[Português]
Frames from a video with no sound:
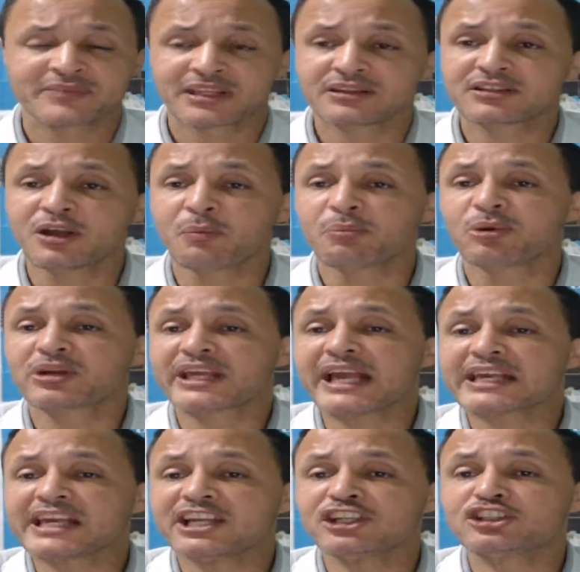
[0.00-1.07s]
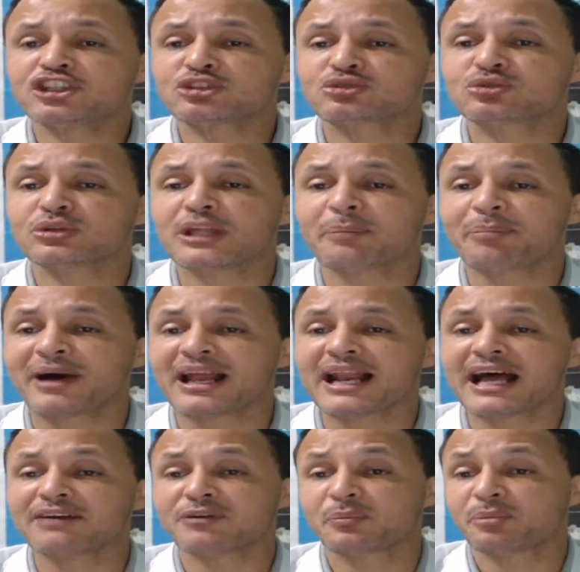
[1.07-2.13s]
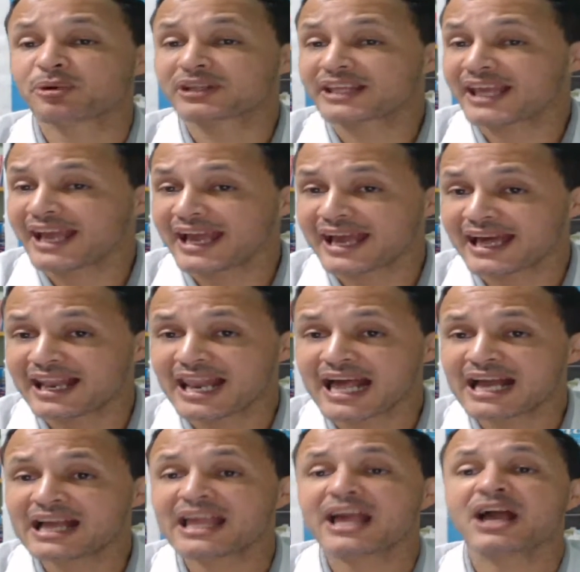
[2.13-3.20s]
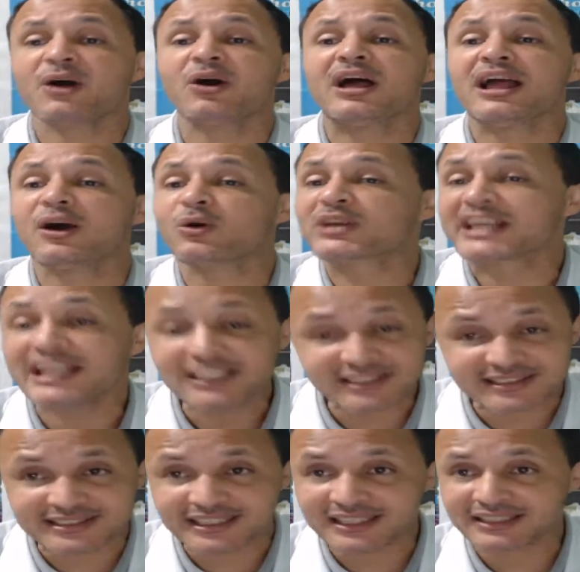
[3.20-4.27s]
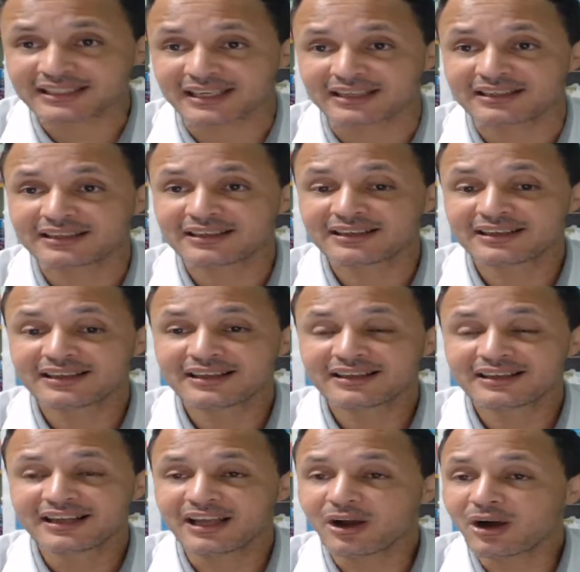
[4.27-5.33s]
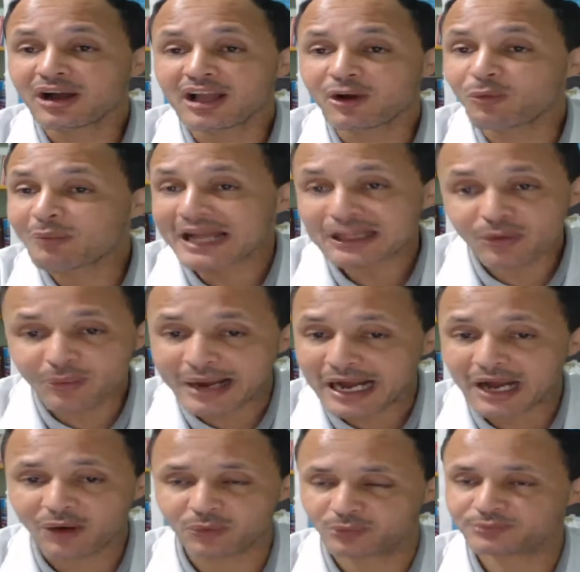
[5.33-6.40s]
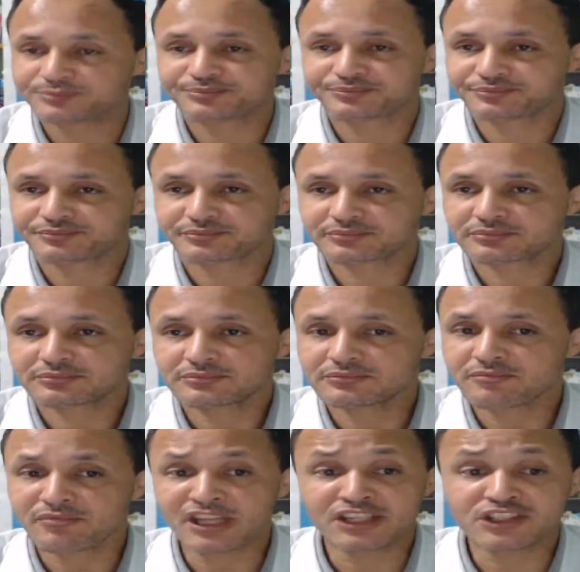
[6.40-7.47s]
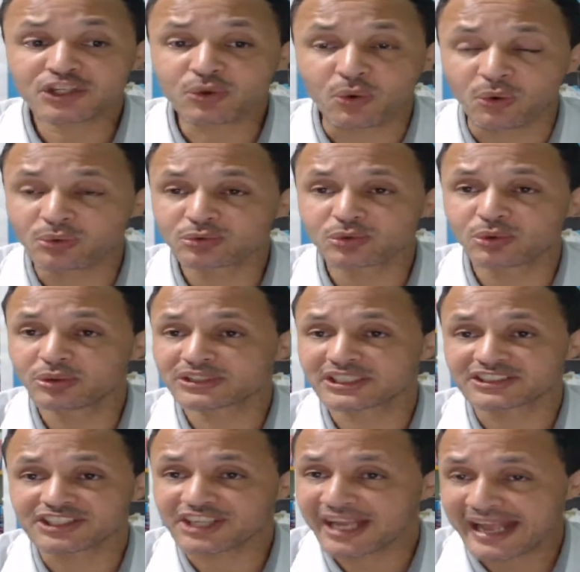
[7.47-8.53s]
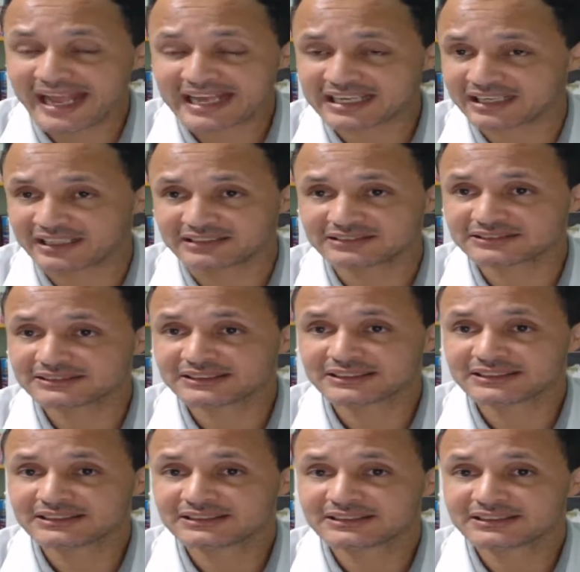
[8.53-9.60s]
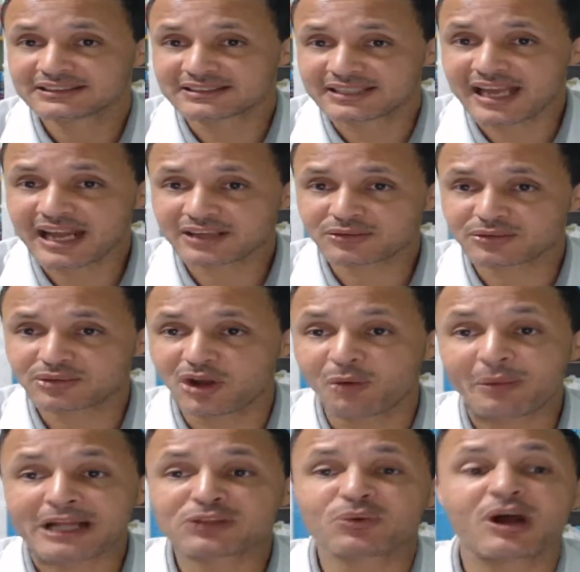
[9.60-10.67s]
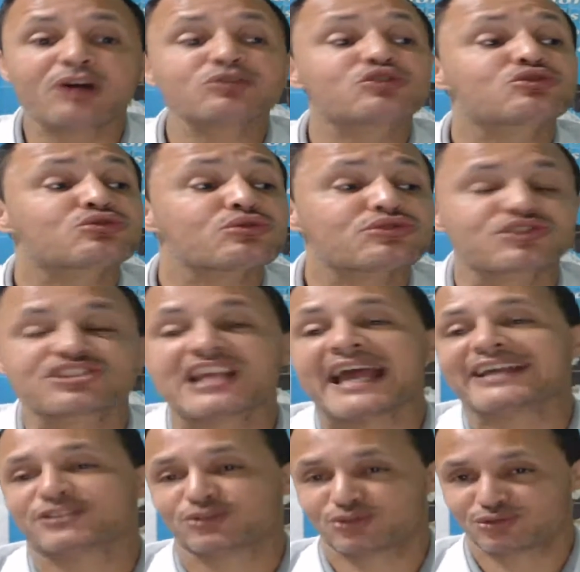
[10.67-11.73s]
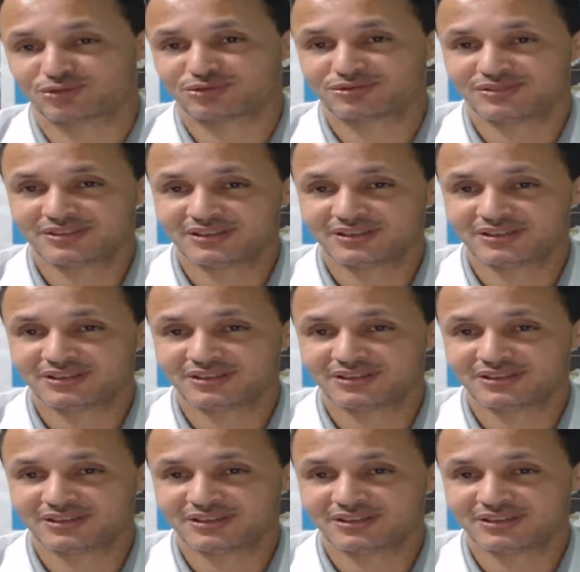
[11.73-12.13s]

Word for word: Então por que, que a gente estuda a palavra? Porque ela é, é o que ensina, é, é o manual de conduta, de regra, certo? É um manual de sucesso.